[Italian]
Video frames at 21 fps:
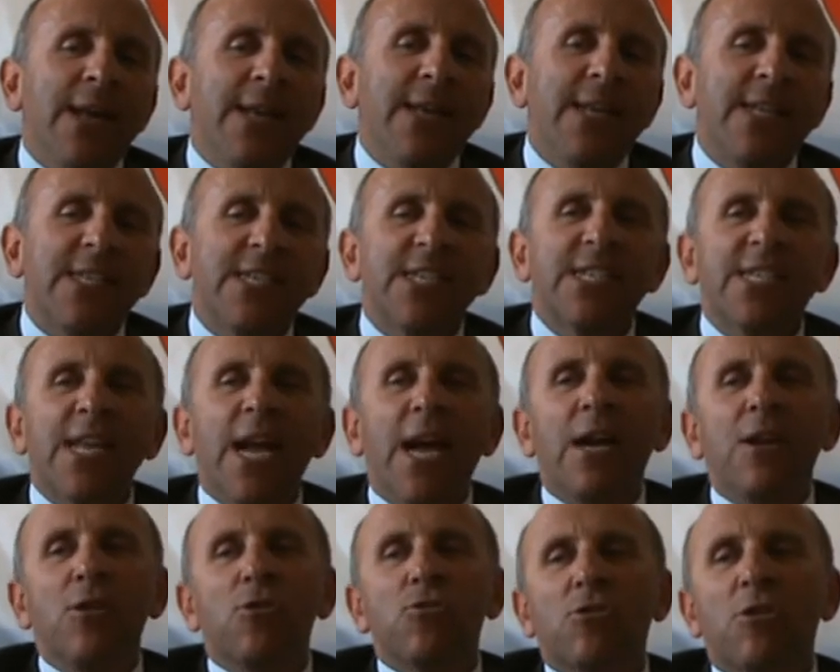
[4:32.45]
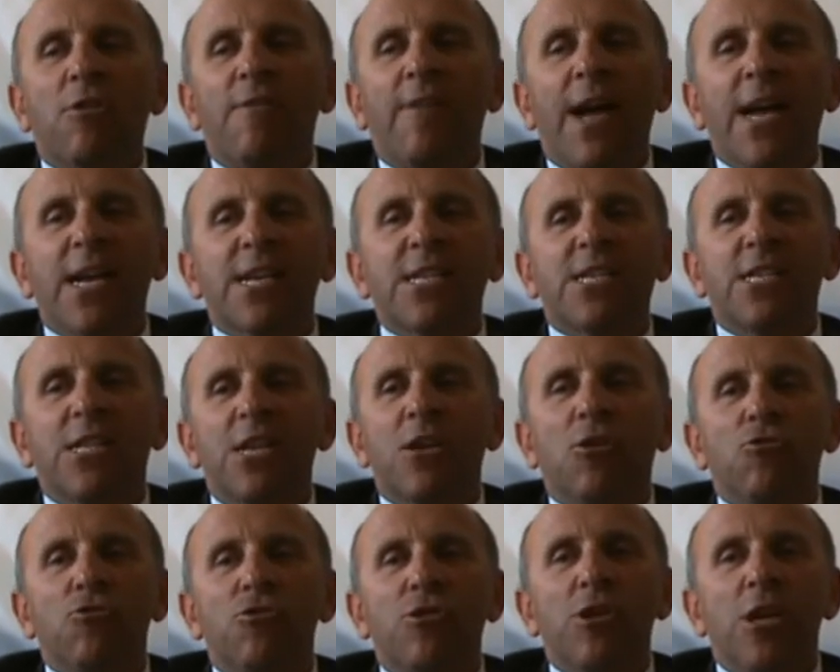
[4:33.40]
necessario trovarsi di
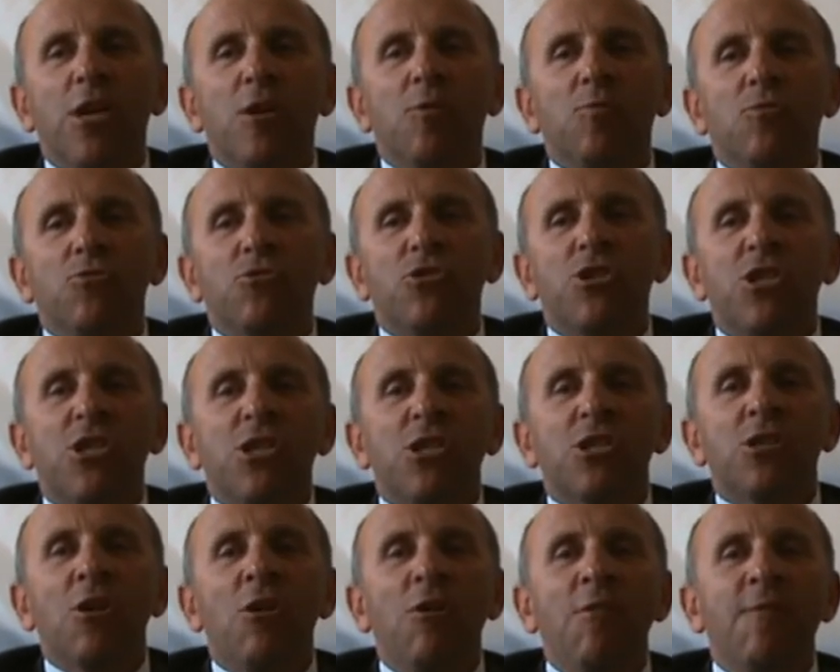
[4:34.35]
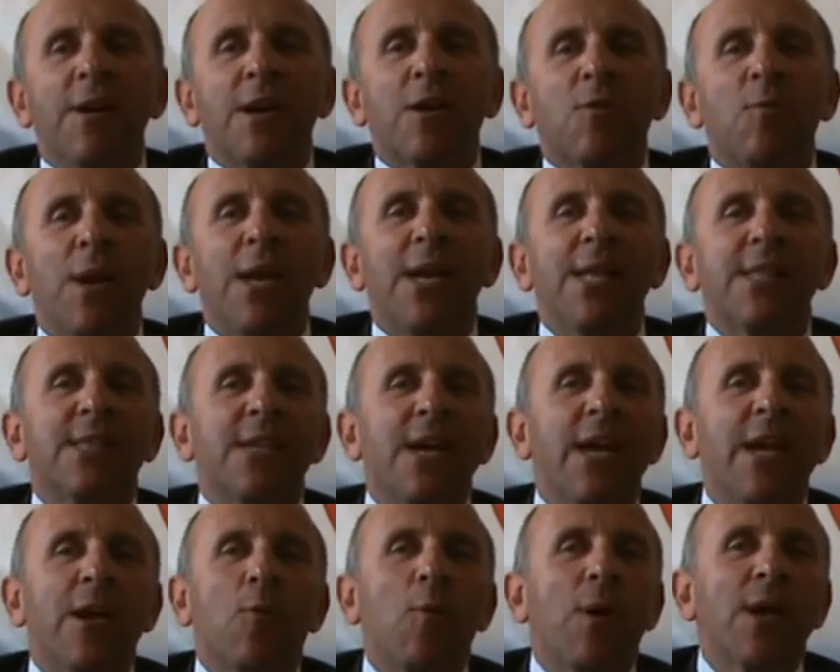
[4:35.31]
continuo, ci si trova quelle
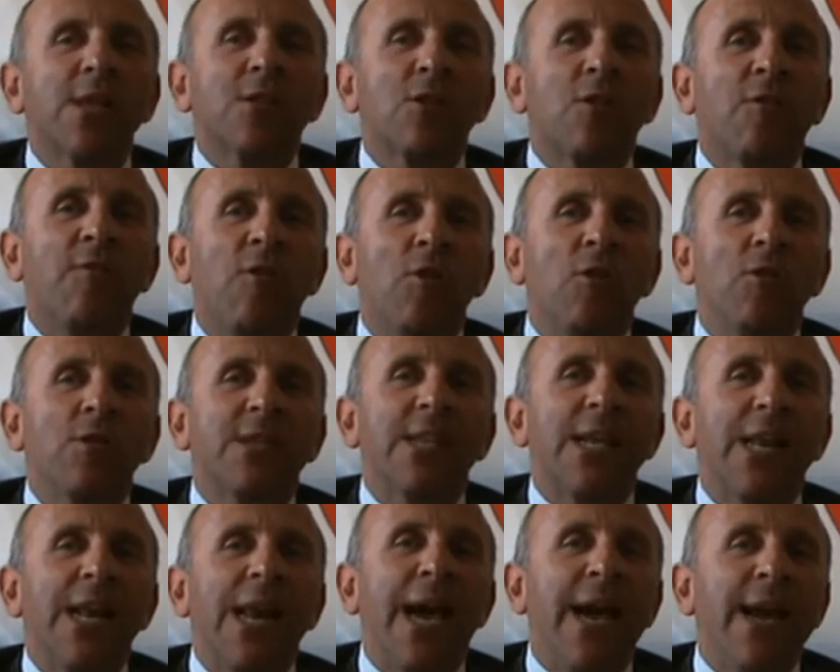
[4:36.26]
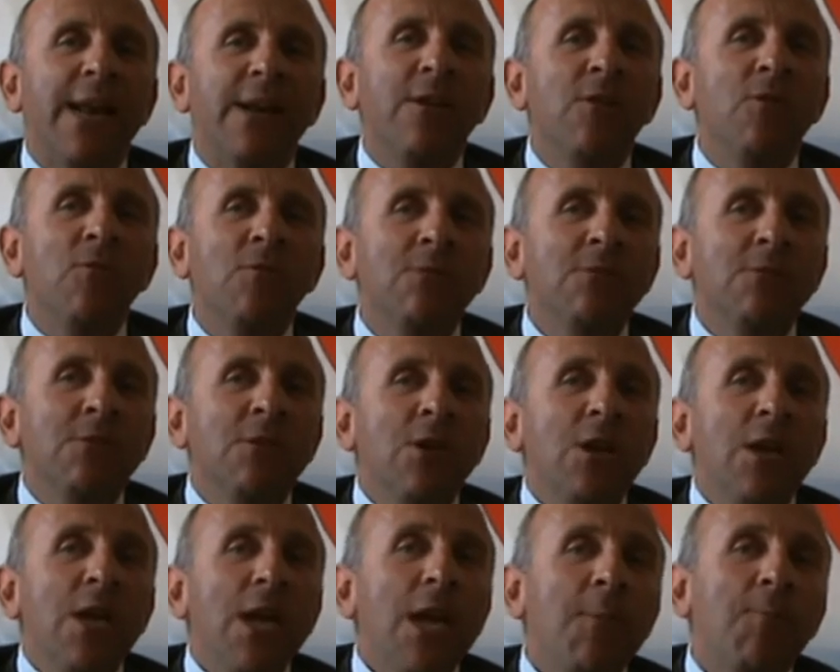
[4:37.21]
3-4 volte l'anno
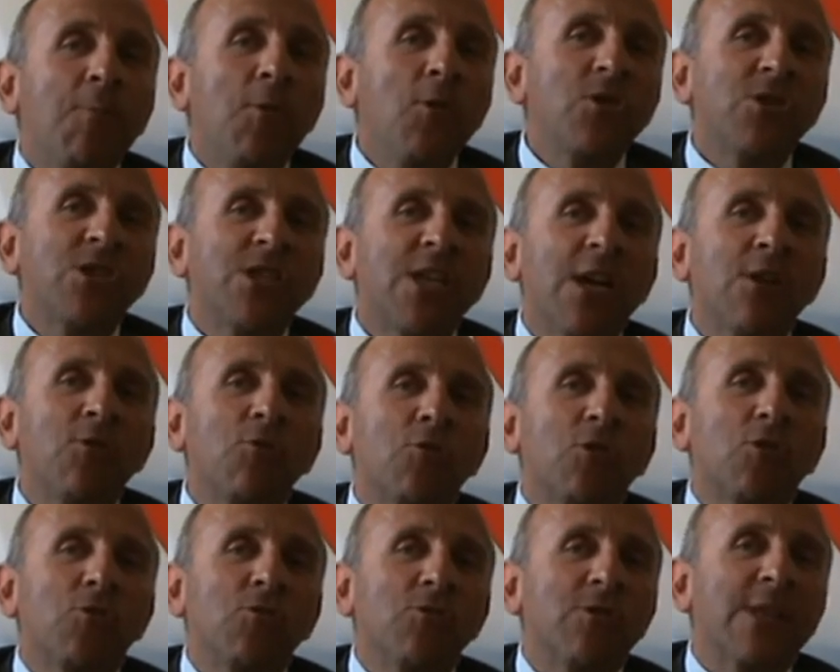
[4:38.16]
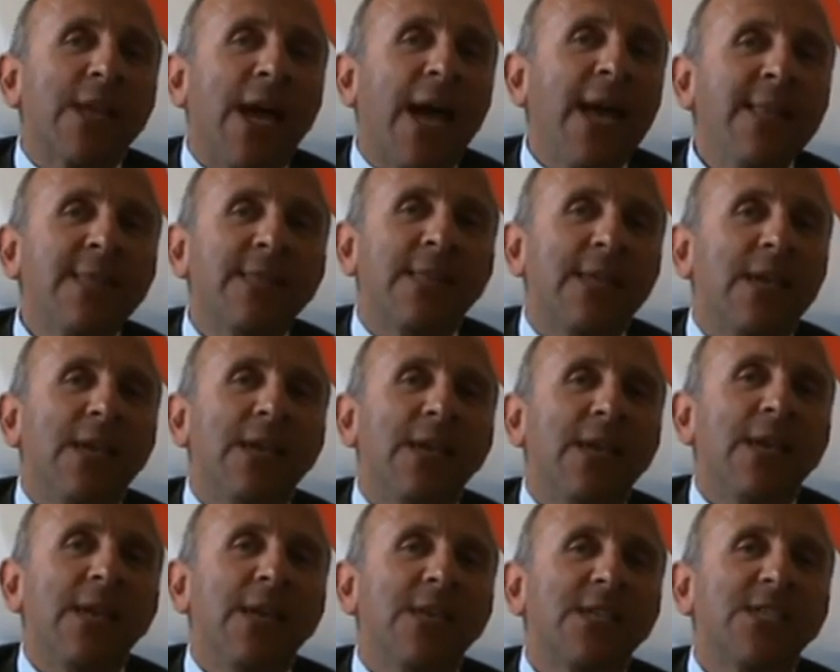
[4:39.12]
e poi si hanno i
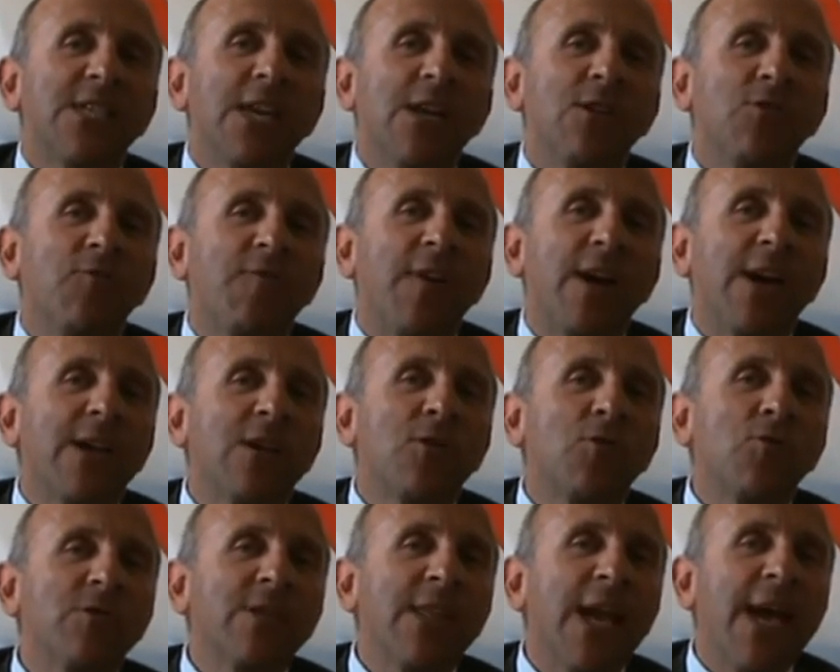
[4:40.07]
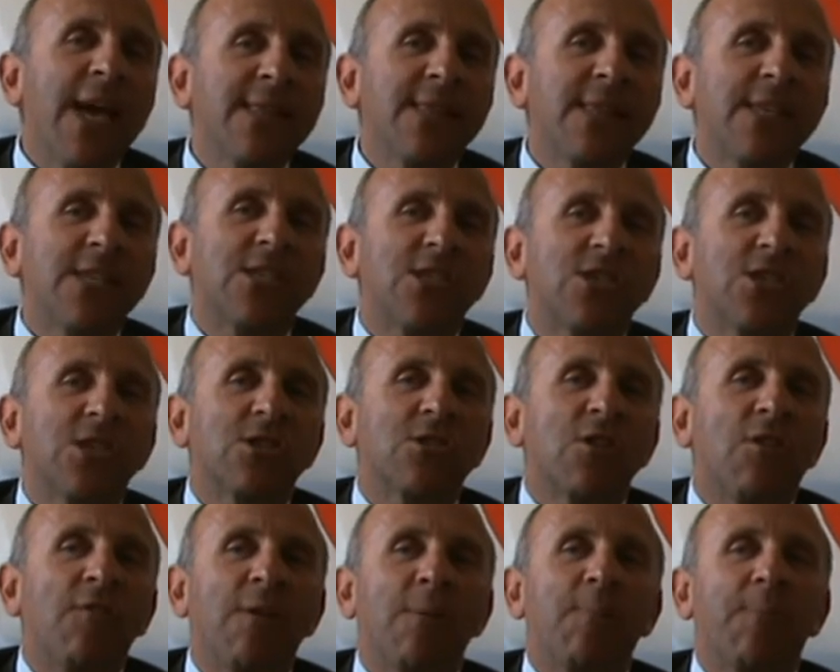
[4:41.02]
contatti, si hanno vari contatti, ci si
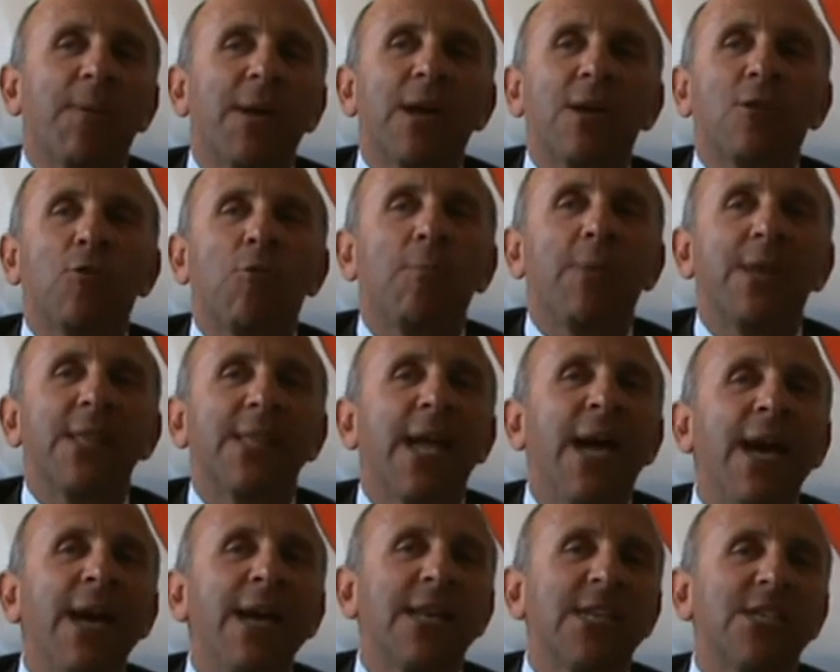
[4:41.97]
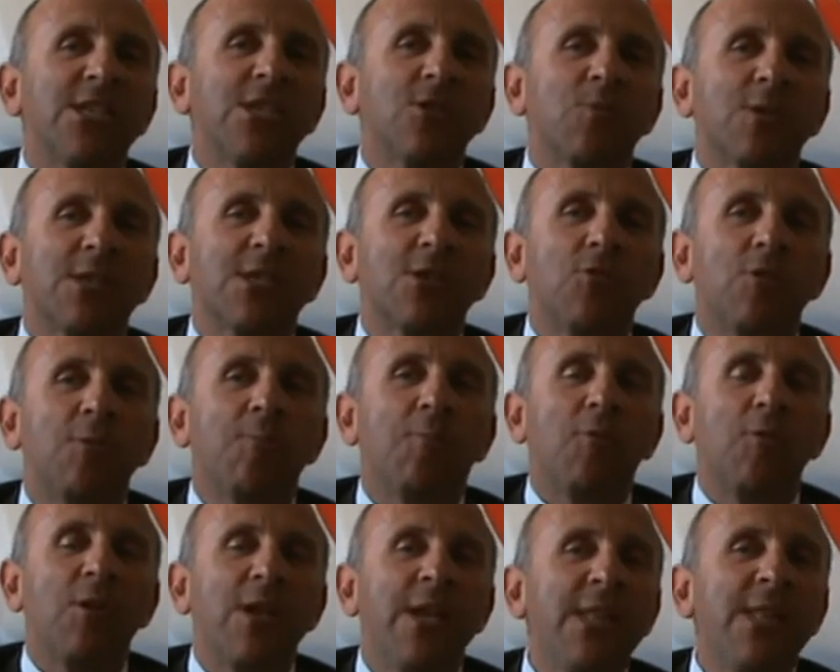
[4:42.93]
trova per commentare le situazioni
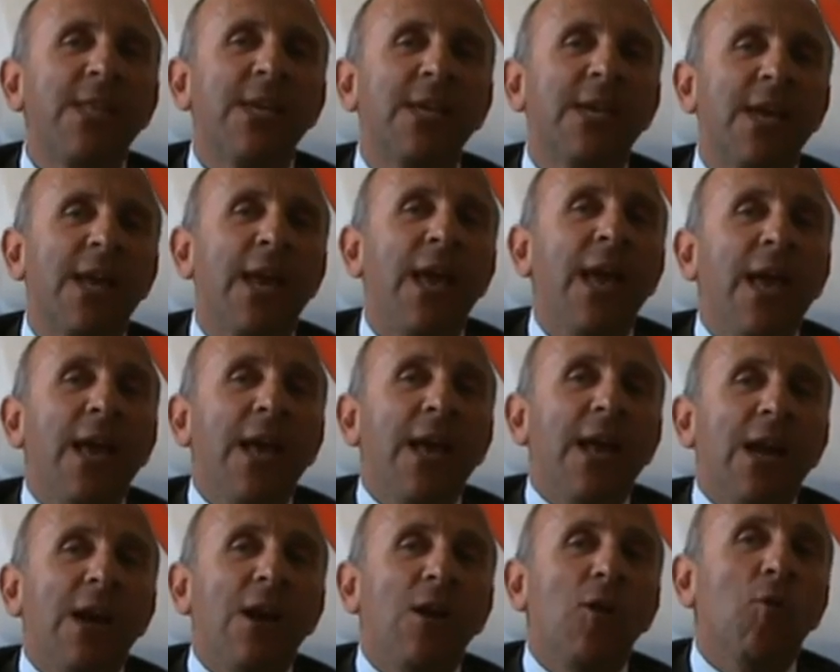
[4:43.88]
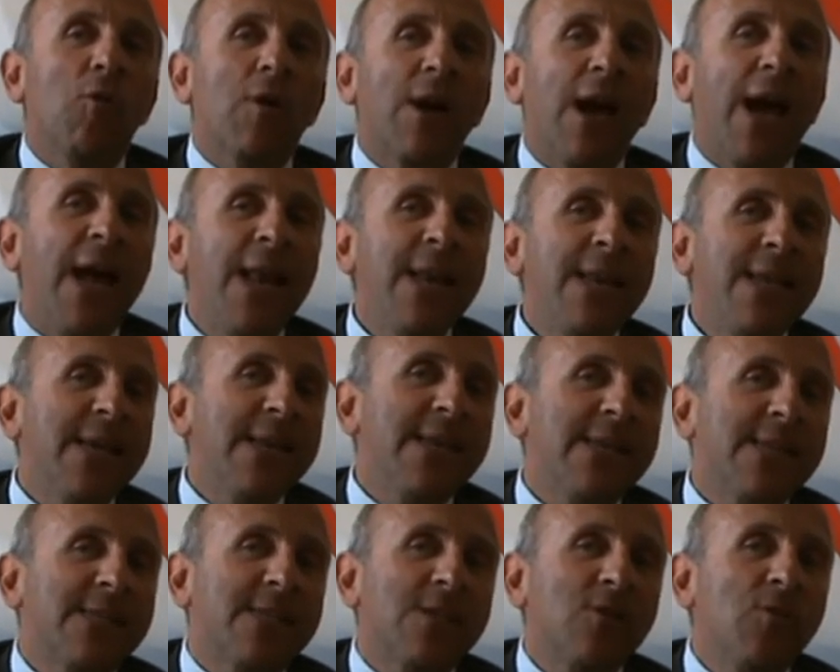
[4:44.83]
politiche locali e
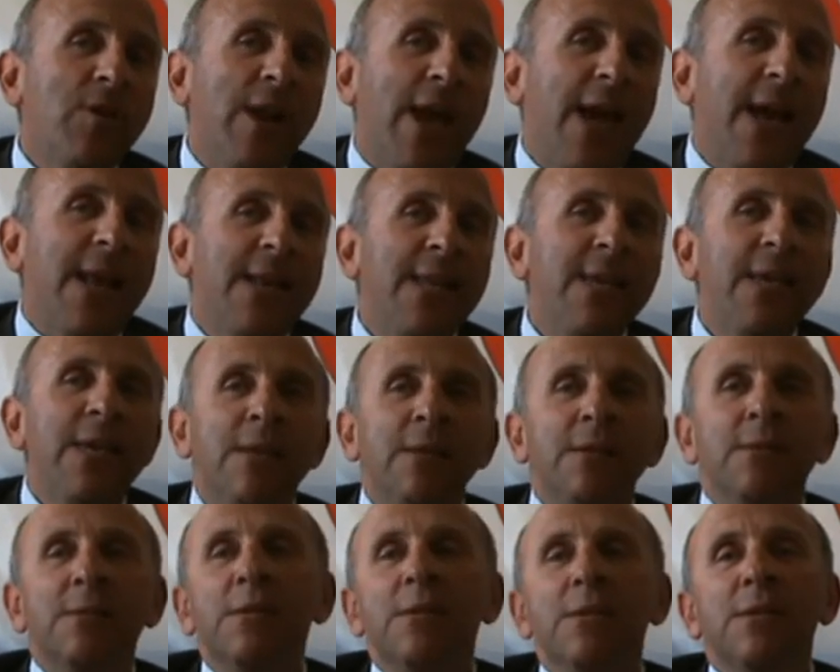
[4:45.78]
nazionali.